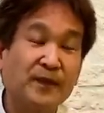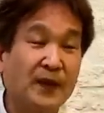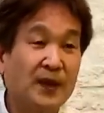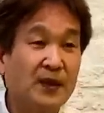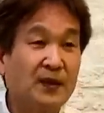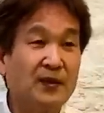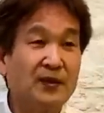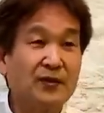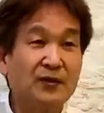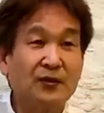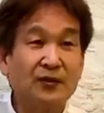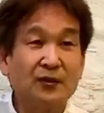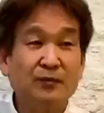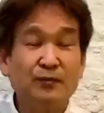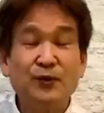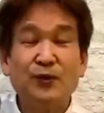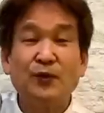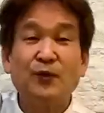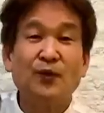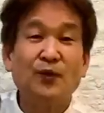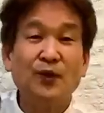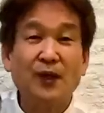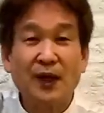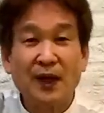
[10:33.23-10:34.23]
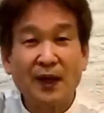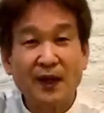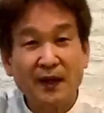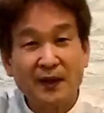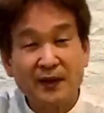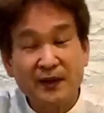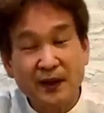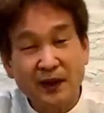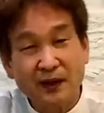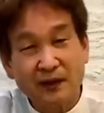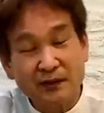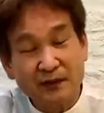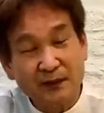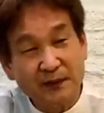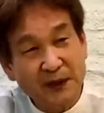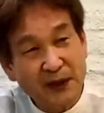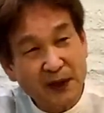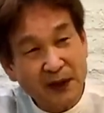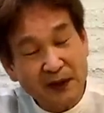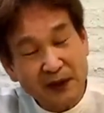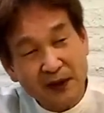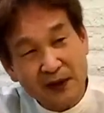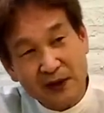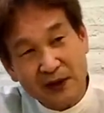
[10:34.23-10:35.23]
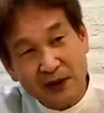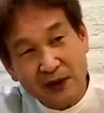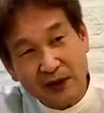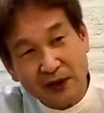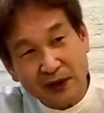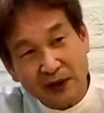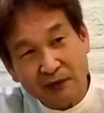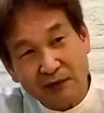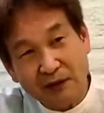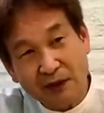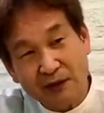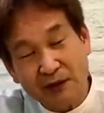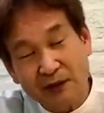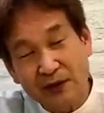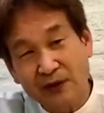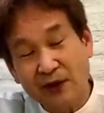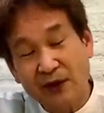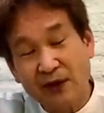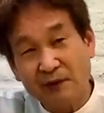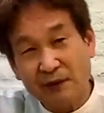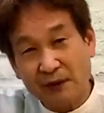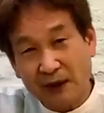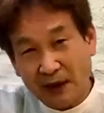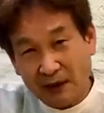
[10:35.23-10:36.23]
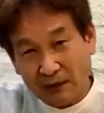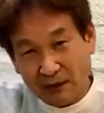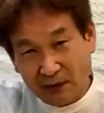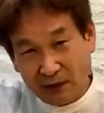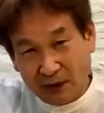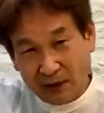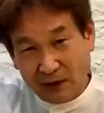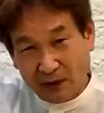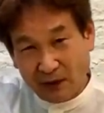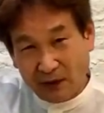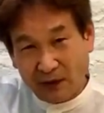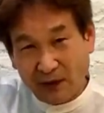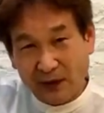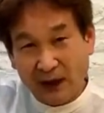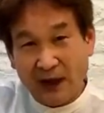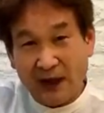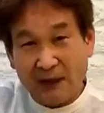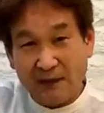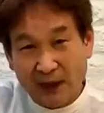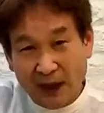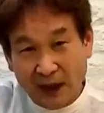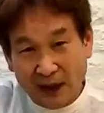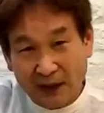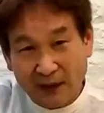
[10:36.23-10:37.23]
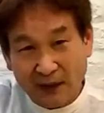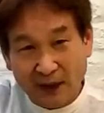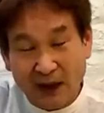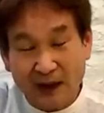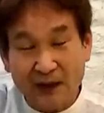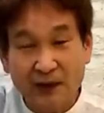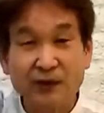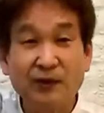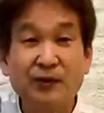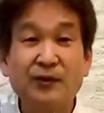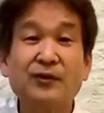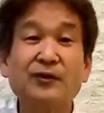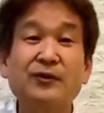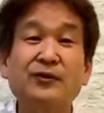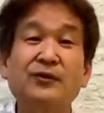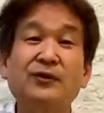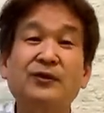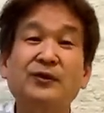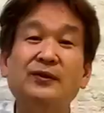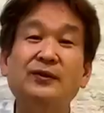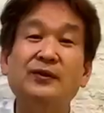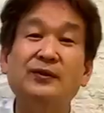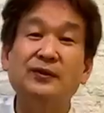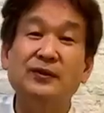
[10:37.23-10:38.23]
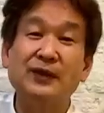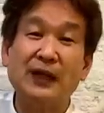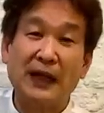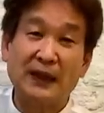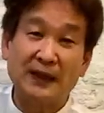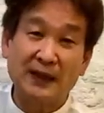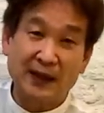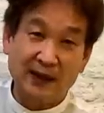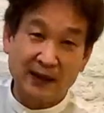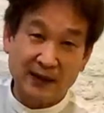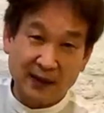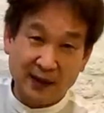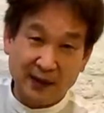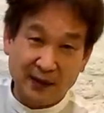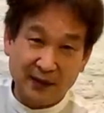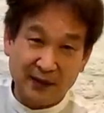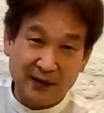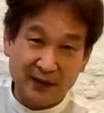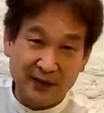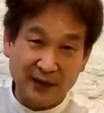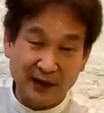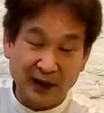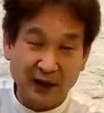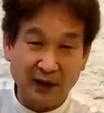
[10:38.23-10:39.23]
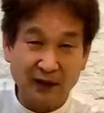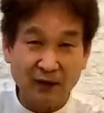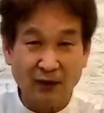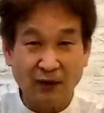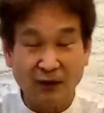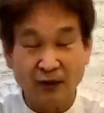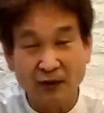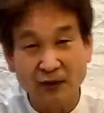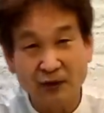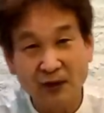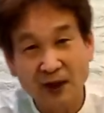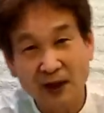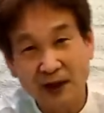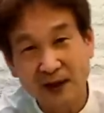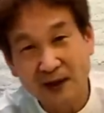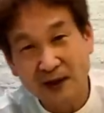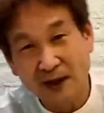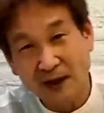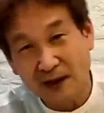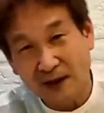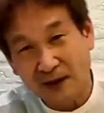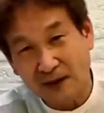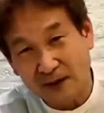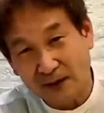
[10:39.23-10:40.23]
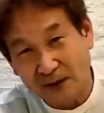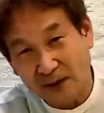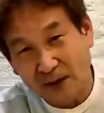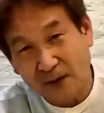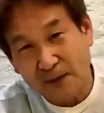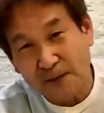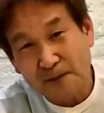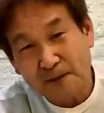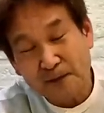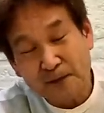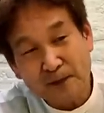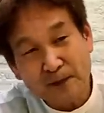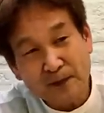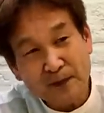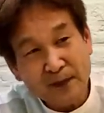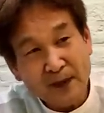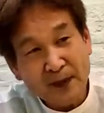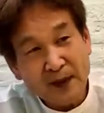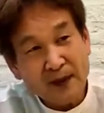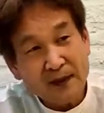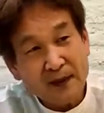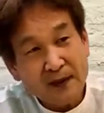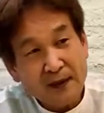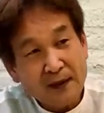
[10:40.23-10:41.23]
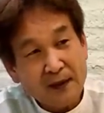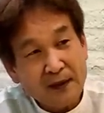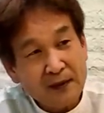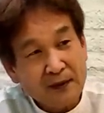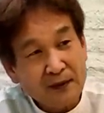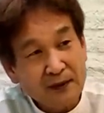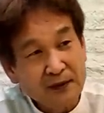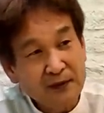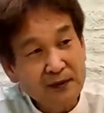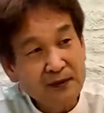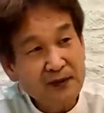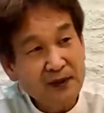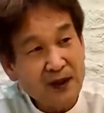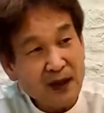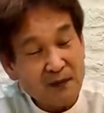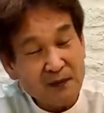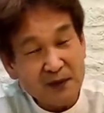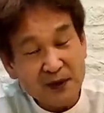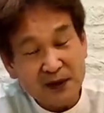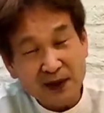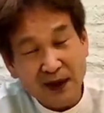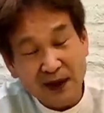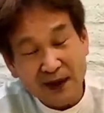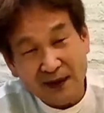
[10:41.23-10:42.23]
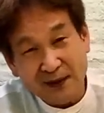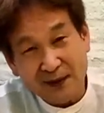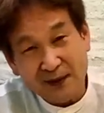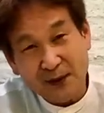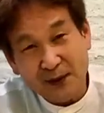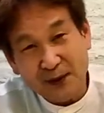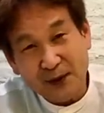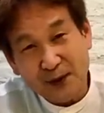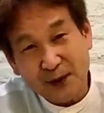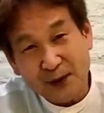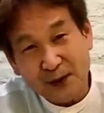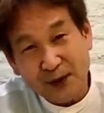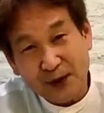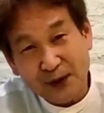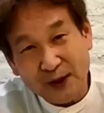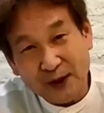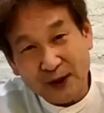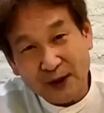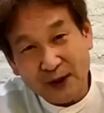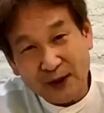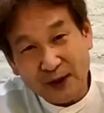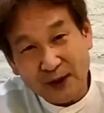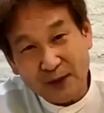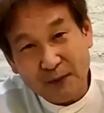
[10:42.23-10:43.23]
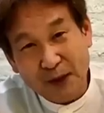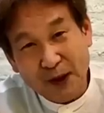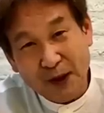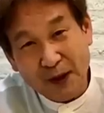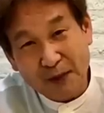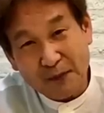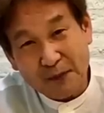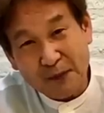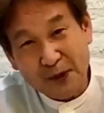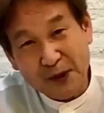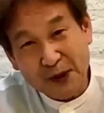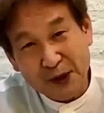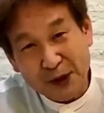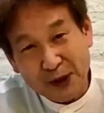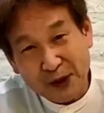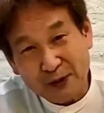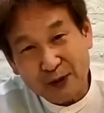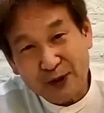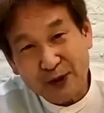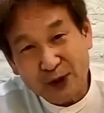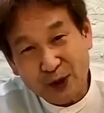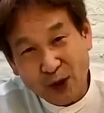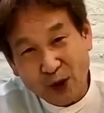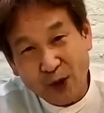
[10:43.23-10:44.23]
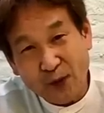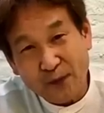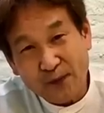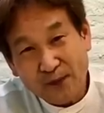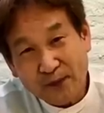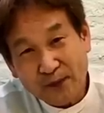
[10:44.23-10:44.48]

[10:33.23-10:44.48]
えー、その向こう側にある埋め立て地はフジテレビのあるところ、お台場とかそういう辺りなんですが、この辺りの運河みたいなところに今見に行くと、